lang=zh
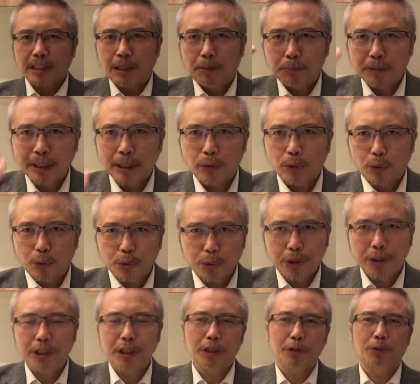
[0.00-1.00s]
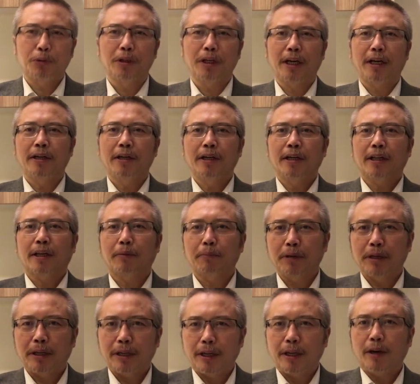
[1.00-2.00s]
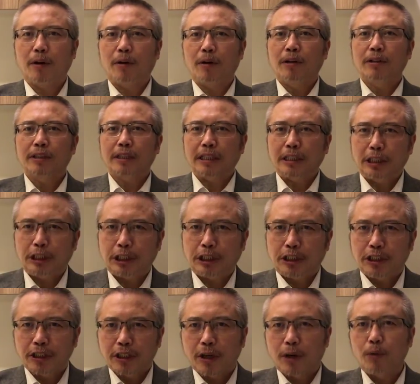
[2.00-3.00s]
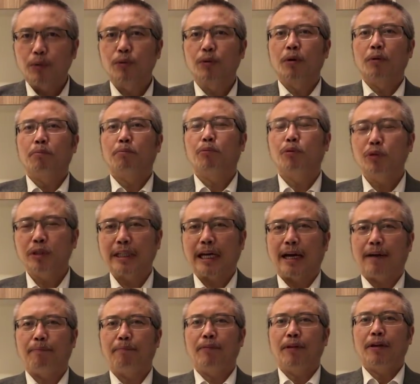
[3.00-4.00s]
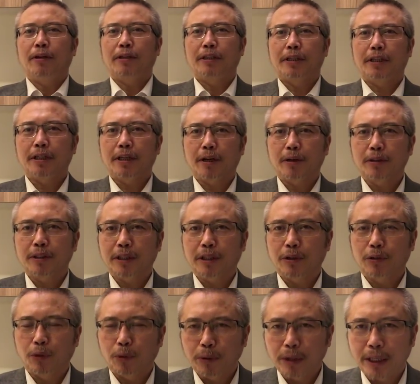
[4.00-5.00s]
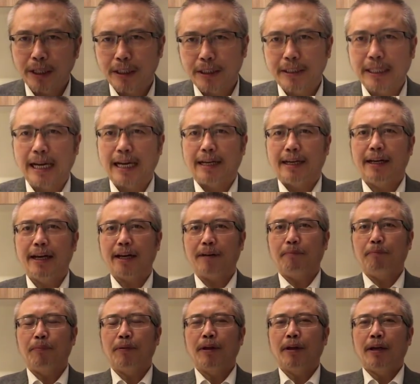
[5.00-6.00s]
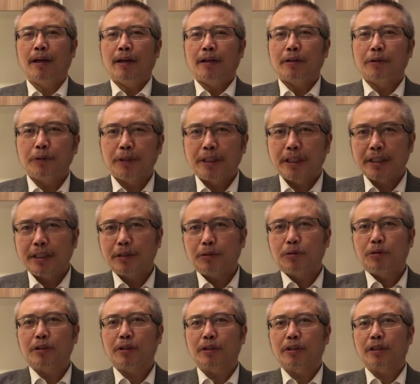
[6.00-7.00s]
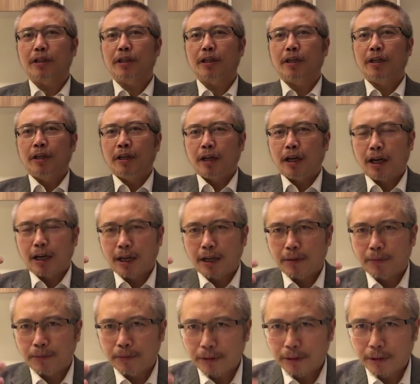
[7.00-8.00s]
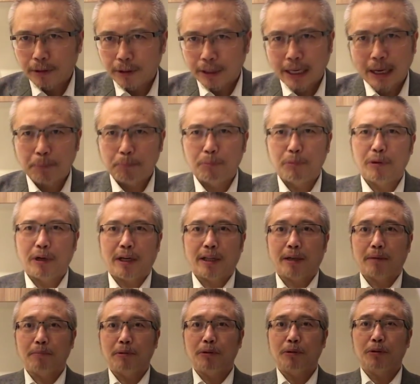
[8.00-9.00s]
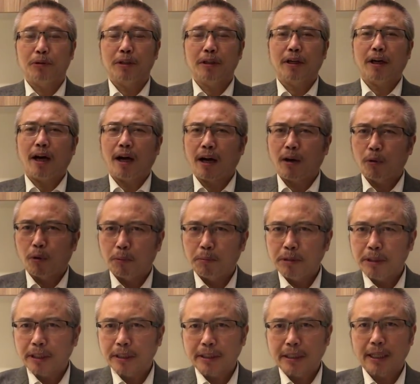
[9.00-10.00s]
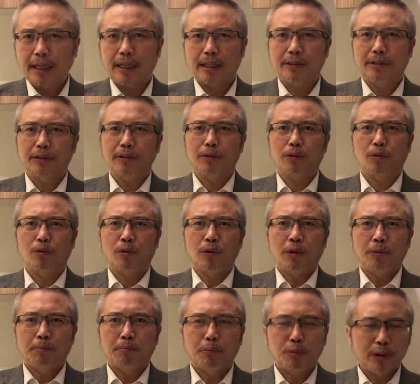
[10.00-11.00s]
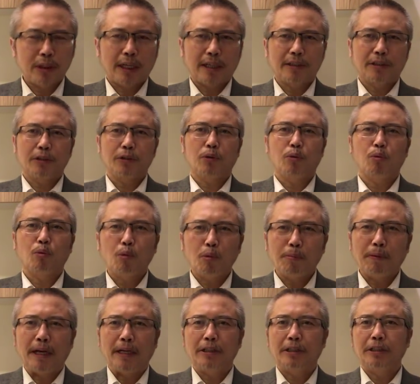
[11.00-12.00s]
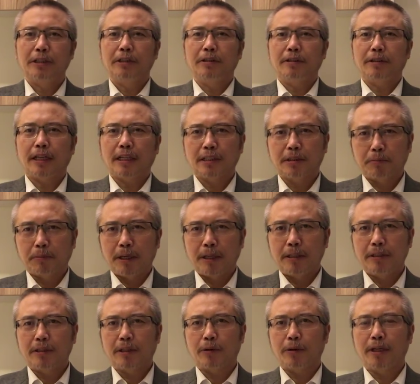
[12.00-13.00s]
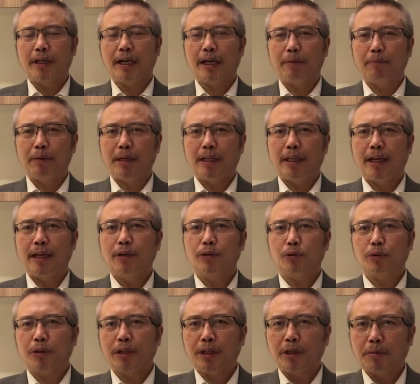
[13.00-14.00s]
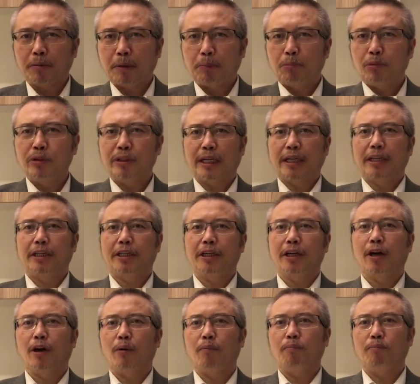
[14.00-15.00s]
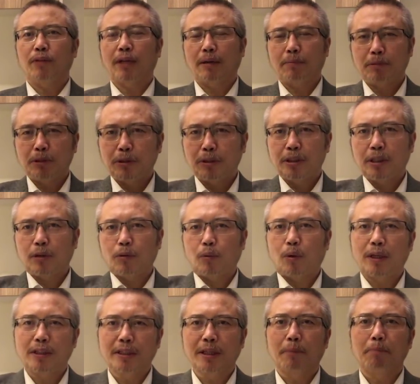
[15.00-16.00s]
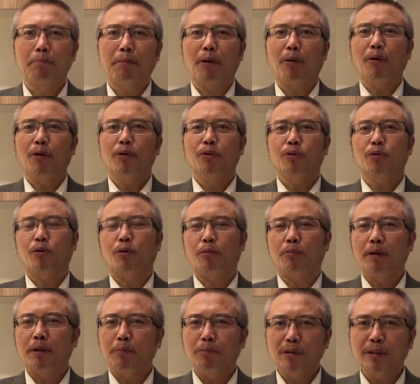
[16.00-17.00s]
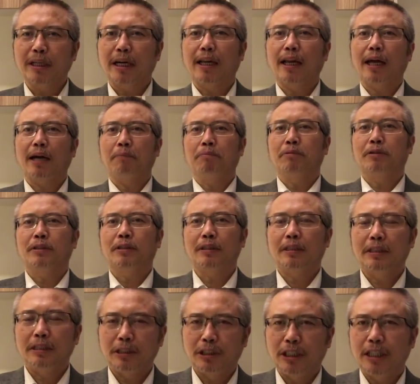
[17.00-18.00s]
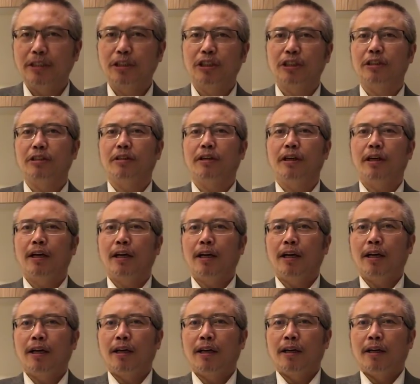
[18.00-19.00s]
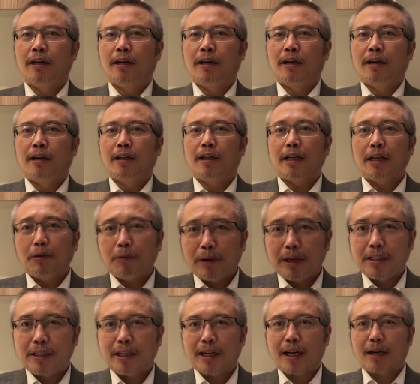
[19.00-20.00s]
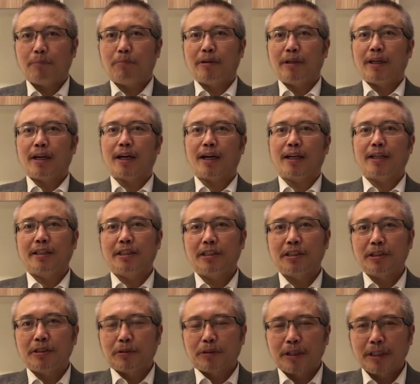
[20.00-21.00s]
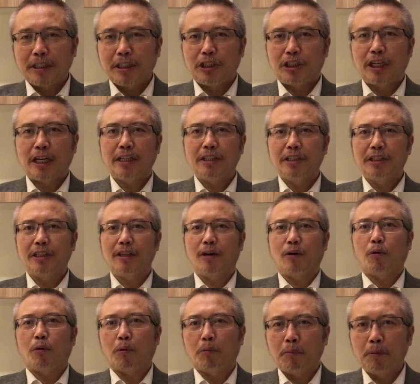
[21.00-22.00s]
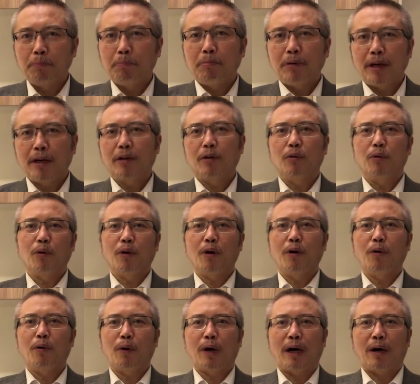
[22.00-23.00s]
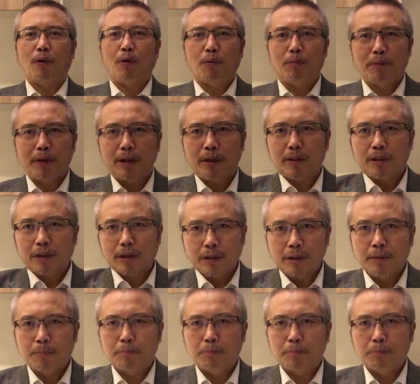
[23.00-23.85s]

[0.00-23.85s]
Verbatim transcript: 那么在农村地区呢，他们也要这个提高亩产，提高这个农业的产量。有一些地区的这个嗯干部啊，他们就觉得啊，我们现在呢只有亩产只有五百斤，那怎么能超英赶美呢？所以要把亩产提高，那不就像往上报说我们的亩产呢是一千斤。那另外一些干部一看已经有人一千斤了，我们不能够落后啊，我们要